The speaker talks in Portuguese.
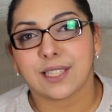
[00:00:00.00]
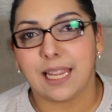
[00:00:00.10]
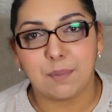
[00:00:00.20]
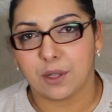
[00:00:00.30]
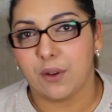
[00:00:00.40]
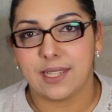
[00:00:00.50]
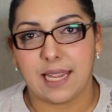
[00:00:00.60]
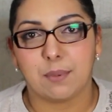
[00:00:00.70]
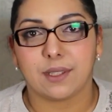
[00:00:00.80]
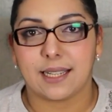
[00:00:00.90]
eu sempre dou
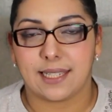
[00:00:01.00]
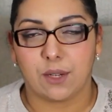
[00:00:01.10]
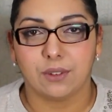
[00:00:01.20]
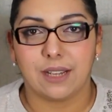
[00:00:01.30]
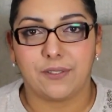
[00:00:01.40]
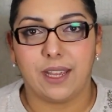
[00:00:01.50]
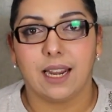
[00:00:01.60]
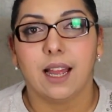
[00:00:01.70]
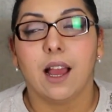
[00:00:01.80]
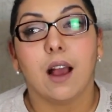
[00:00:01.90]
exemplo da segunda-feira,